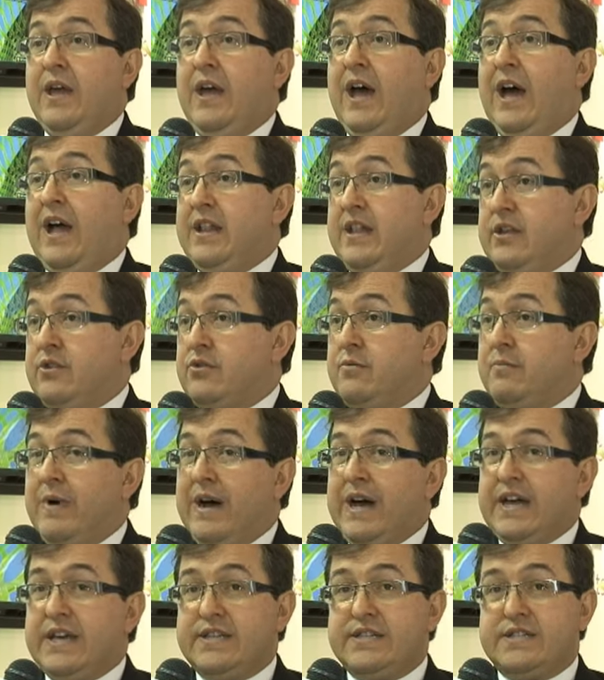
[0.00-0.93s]
Além do
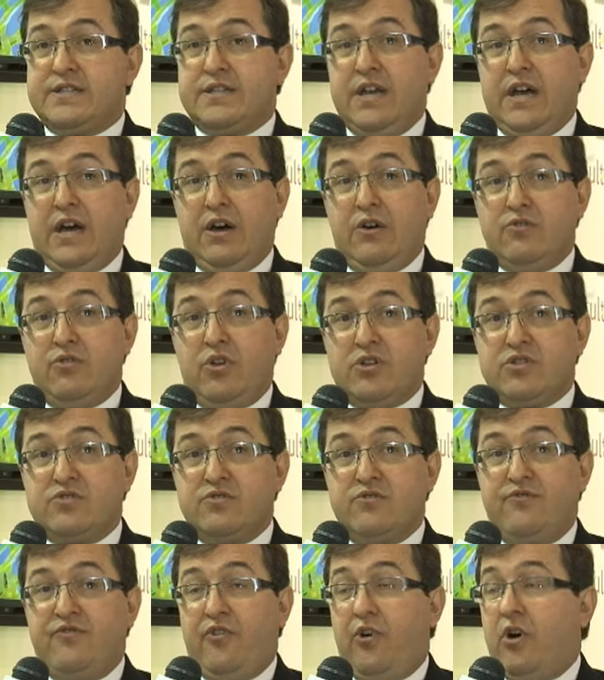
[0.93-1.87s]
mais, eh, o
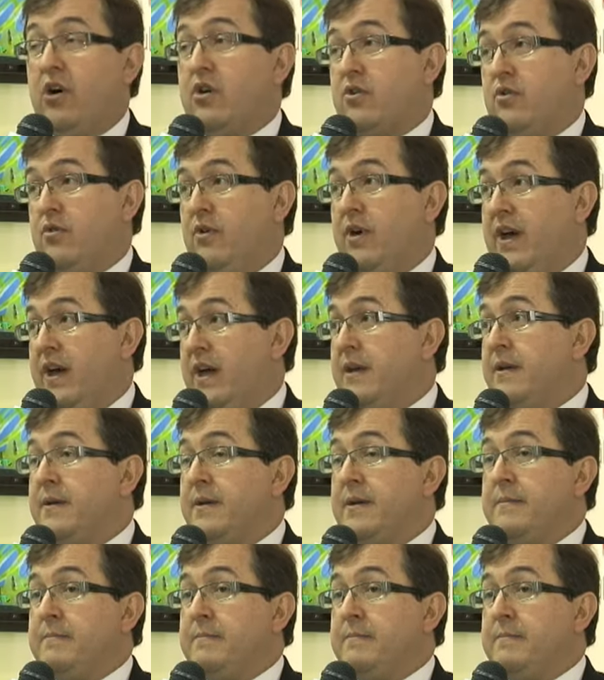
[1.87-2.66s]
nosso foco é